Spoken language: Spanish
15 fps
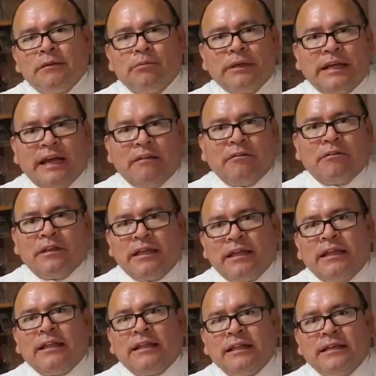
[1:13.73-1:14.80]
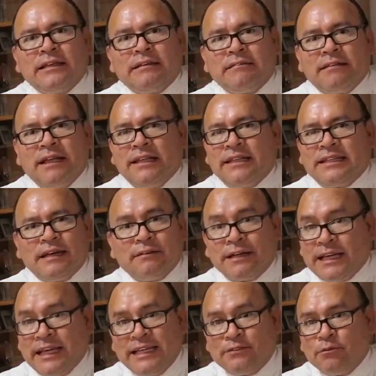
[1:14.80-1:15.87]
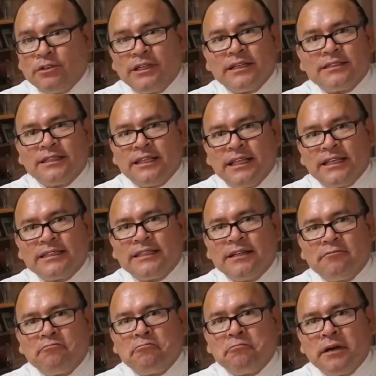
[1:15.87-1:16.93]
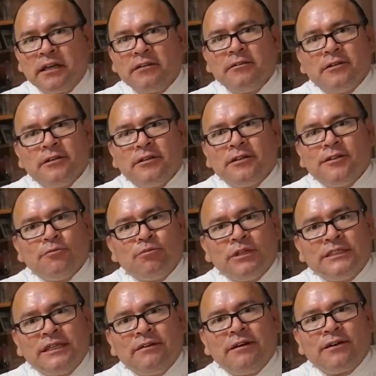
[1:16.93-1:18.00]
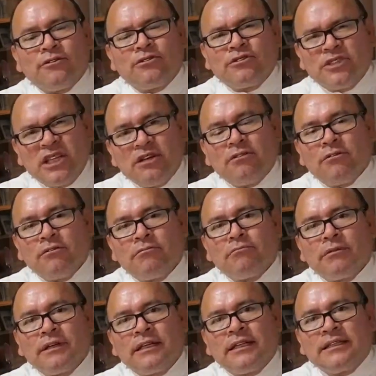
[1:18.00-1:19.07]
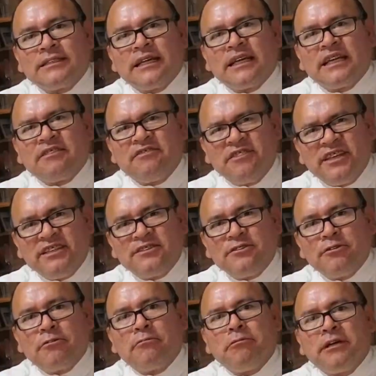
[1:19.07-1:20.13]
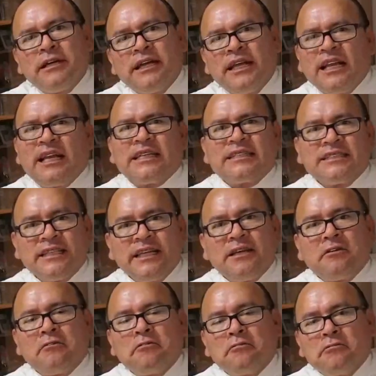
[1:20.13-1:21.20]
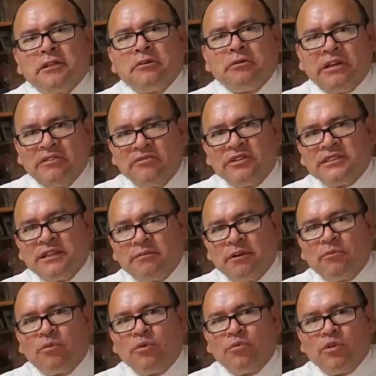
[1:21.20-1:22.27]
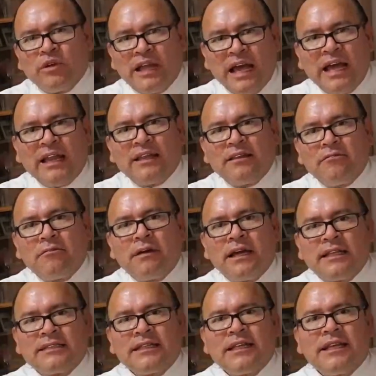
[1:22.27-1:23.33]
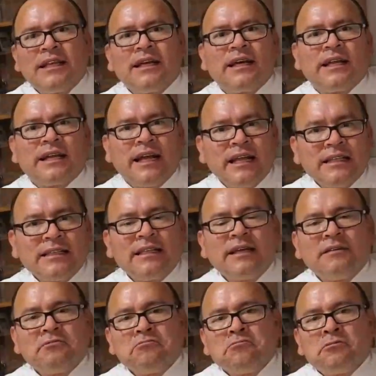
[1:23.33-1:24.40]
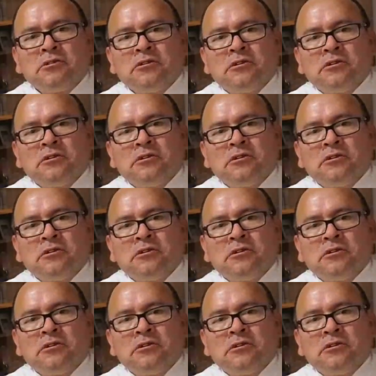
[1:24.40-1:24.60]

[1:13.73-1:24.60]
El pecado del tabaquismo, de excederse en fumar, pues lleva consigo el sacrificio, el castigo de un enfisema pulmonar, de un cárcel en la garganta,